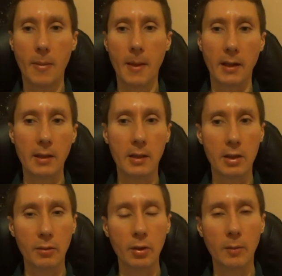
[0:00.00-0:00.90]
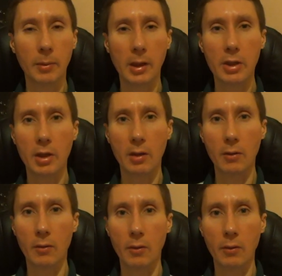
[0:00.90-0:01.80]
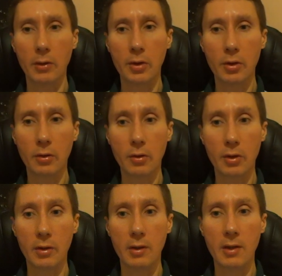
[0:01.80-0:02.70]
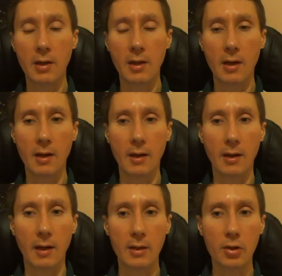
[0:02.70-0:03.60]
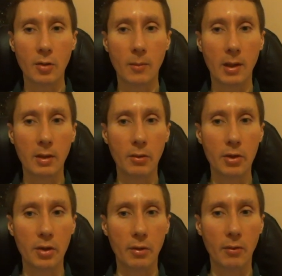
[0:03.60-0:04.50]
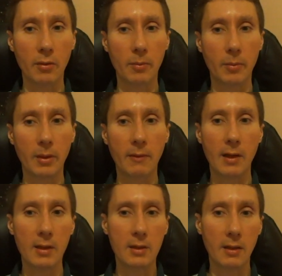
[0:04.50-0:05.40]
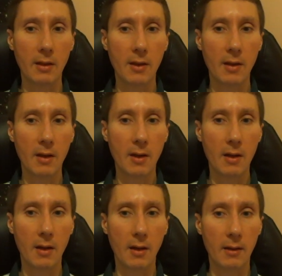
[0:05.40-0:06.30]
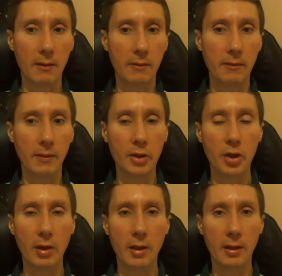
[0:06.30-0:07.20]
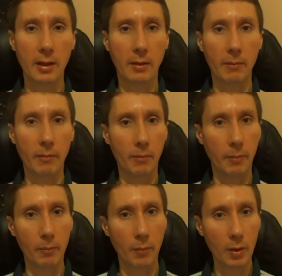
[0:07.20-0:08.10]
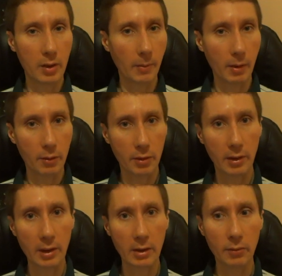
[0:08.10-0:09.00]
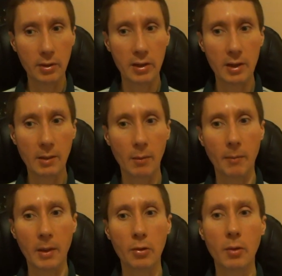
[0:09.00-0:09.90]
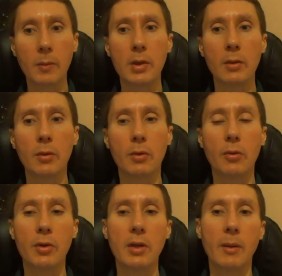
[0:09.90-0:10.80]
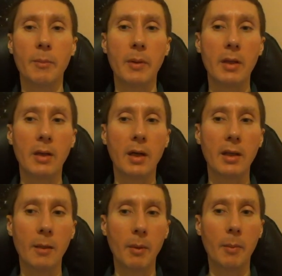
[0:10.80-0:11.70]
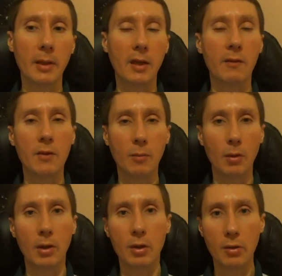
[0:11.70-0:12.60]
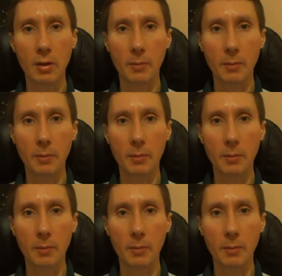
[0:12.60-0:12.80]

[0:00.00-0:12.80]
Хотя желудок поначалу, он еще тоже не а, особо отрощен. Он появляется... А, вначале это так, больше похоже на единую систему. Потом желудок уже, при, когда попадает все более тяжелая